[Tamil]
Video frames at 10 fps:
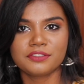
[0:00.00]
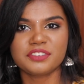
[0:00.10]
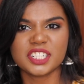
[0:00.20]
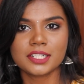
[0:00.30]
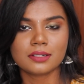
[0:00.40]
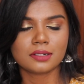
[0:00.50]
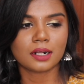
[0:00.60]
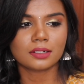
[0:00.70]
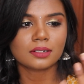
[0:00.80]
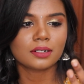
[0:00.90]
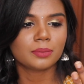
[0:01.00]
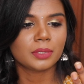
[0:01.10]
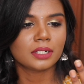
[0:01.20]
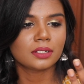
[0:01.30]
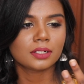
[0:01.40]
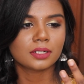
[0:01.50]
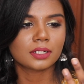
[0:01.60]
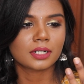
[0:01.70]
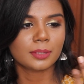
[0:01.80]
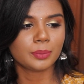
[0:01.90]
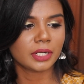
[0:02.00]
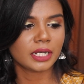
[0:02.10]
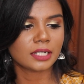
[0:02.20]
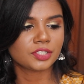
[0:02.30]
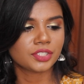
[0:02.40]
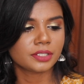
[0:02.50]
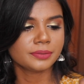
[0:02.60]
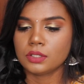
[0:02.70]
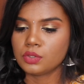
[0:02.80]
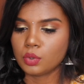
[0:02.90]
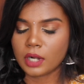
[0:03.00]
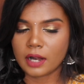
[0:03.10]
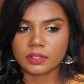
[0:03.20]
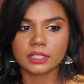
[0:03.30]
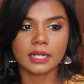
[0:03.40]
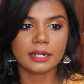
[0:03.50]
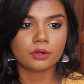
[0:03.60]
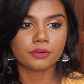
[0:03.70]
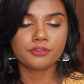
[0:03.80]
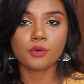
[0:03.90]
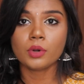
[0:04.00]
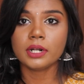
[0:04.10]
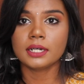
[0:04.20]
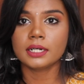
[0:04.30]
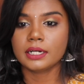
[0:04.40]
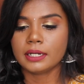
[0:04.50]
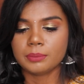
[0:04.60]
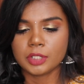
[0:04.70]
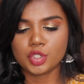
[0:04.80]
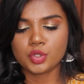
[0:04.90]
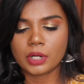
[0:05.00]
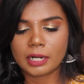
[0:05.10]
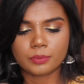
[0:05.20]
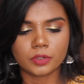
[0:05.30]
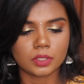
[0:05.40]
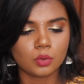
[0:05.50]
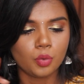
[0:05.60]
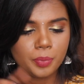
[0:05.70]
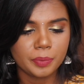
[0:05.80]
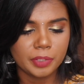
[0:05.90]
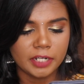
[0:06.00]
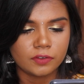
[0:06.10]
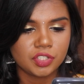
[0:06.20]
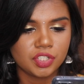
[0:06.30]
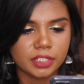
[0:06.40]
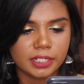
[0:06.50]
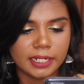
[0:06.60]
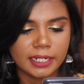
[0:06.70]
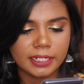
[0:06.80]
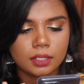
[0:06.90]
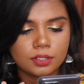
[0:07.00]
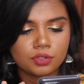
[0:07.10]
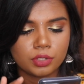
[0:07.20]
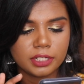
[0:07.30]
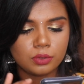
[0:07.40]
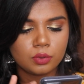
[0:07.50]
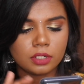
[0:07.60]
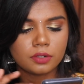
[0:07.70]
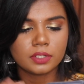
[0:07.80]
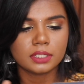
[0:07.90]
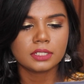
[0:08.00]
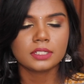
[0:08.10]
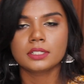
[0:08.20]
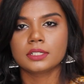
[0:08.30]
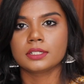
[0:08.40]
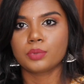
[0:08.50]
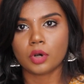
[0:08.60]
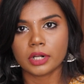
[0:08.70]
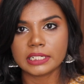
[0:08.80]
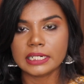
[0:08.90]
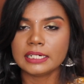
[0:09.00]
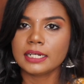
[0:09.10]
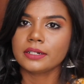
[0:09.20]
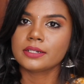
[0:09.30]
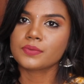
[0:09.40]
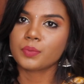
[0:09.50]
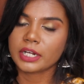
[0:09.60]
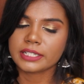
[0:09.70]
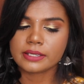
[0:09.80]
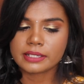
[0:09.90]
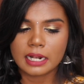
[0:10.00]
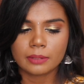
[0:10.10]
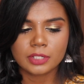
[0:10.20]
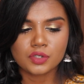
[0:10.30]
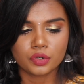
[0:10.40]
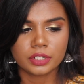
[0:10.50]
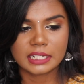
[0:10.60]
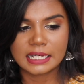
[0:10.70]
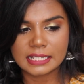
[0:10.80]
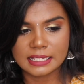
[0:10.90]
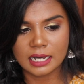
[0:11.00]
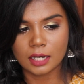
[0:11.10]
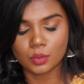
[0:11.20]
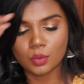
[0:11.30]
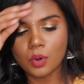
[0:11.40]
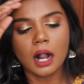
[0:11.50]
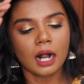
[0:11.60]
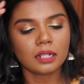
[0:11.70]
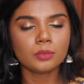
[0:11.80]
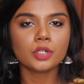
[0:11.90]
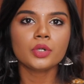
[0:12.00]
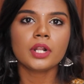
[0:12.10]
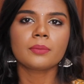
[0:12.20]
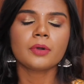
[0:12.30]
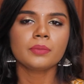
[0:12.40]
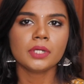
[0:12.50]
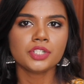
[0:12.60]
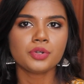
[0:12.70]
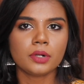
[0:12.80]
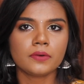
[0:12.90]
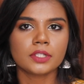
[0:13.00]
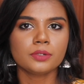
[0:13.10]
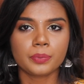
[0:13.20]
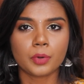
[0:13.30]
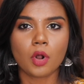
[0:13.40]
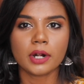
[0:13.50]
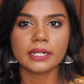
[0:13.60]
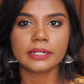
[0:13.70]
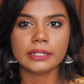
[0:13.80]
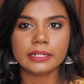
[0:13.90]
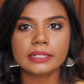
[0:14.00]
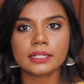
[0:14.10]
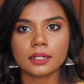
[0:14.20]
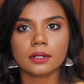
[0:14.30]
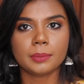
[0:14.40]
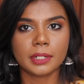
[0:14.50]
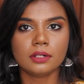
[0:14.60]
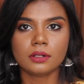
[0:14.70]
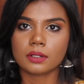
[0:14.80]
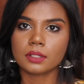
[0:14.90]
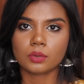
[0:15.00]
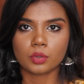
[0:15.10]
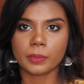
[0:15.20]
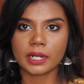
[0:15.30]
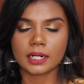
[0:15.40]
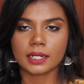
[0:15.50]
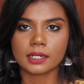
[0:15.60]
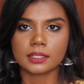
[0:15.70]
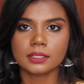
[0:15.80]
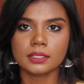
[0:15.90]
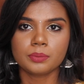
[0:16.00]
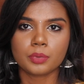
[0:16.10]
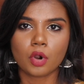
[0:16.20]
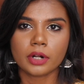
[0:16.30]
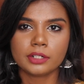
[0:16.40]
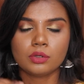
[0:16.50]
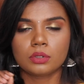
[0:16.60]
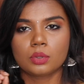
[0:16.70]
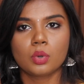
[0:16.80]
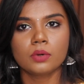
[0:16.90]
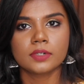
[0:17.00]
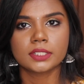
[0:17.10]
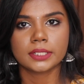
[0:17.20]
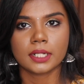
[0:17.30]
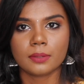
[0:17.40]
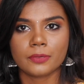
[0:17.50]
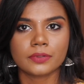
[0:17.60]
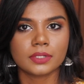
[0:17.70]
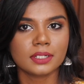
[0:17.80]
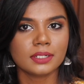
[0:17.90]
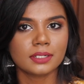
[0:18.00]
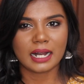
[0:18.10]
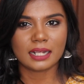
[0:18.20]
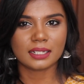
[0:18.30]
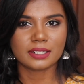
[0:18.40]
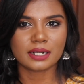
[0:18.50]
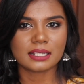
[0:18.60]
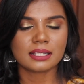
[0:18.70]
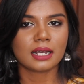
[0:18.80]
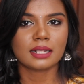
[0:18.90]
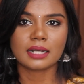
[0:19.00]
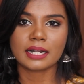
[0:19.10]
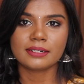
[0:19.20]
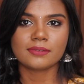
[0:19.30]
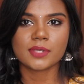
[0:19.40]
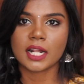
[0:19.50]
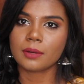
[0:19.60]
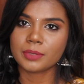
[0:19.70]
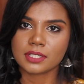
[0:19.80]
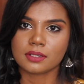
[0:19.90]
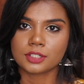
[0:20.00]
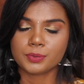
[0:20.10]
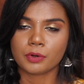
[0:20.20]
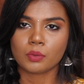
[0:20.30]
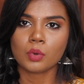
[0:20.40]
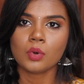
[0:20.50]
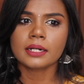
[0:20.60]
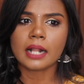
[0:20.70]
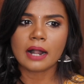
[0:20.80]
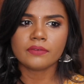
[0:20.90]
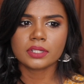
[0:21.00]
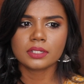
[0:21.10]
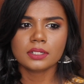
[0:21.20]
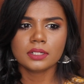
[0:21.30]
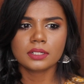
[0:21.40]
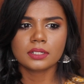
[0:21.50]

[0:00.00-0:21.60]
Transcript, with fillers: ஃப்ரெஷ் ஸ்டார்ட் அப்படின்ட்டு கட் பண்ணியாச்சு ஸோ நான் வந்து என்னோடய ஃபோனில் மீஷோ ஆப் வந்து ஓப்பன் பண்ணி வச்சிடுறேன் ஸோ தட் உங்களுக்கு வந்து ப்ராடக்ட் டீட்டெயில்ஸ் ப்ரைஸஸ் எல்லாமே சொல்கிறதுக்கு ஈஸியாக இருக்கும் அது மட்டும் இல்லாமல் மீஷோவில் வந்து ப்ராடக்ட் லிங்க் அப்படின்றது ஒன்றுமே கிடையாது ப்ராடக்டோட கோட் வச்சு தான் நம்ம வந்து அந்த ட்ரெஸ் அந்த ஐட்டம்ஸ் எல்லாமே சர்ச் பண்ணுவோம் நான் வந்து